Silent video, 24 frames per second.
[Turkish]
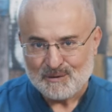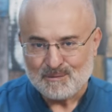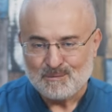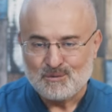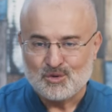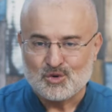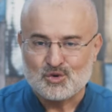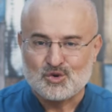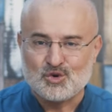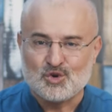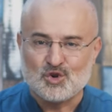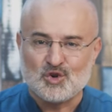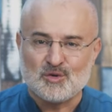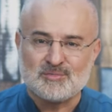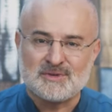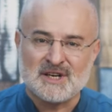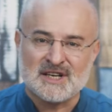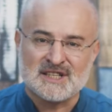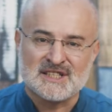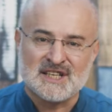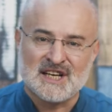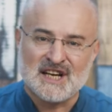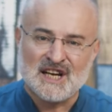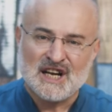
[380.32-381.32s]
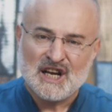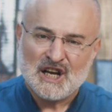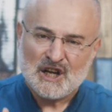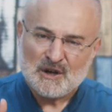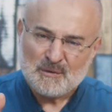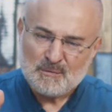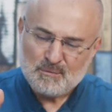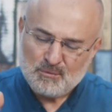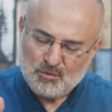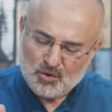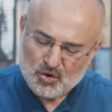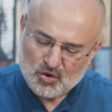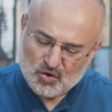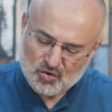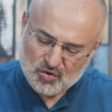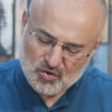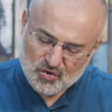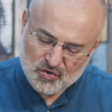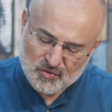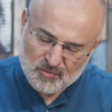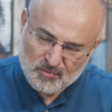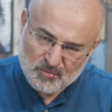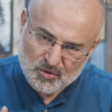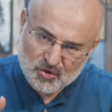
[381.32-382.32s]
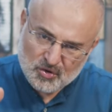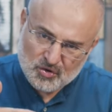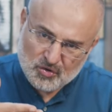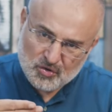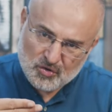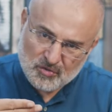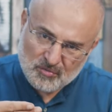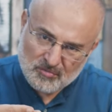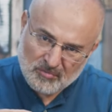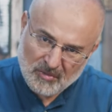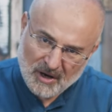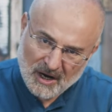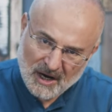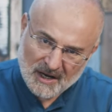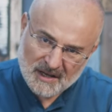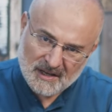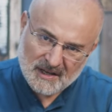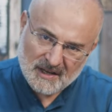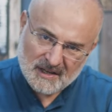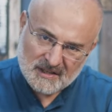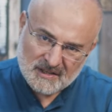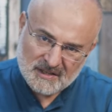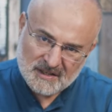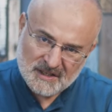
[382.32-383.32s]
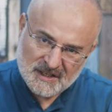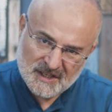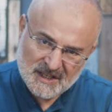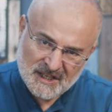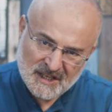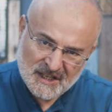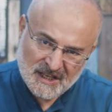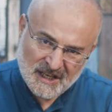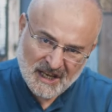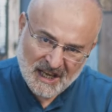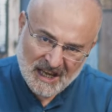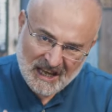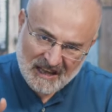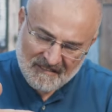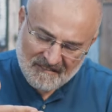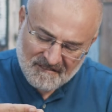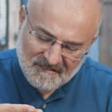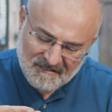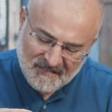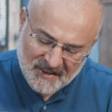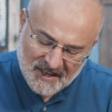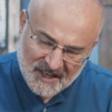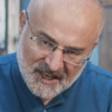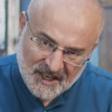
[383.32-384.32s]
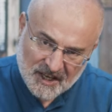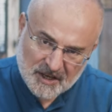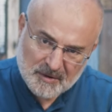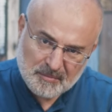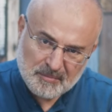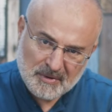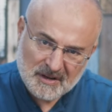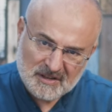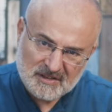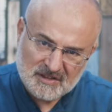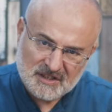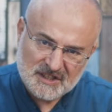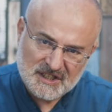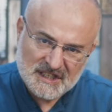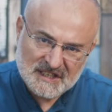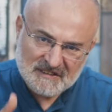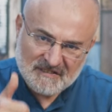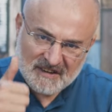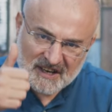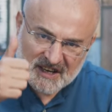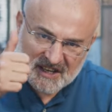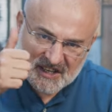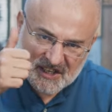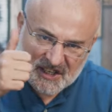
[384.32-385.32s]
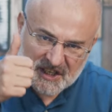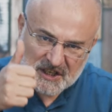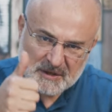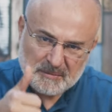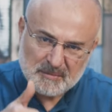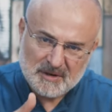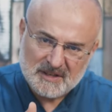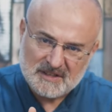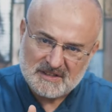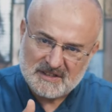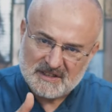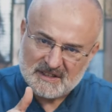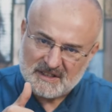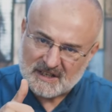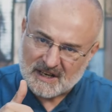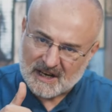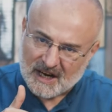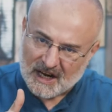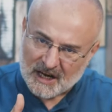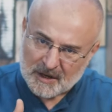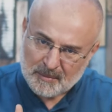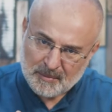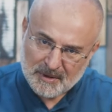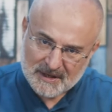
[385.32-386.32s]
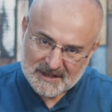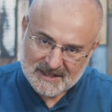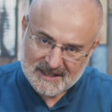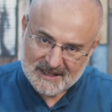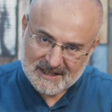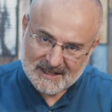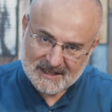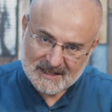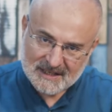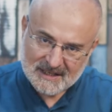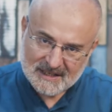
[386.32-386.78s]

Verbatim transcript: Bu durumda da bütün bütün mahiyetini ve hikmetini ve kıymetini kaybeder.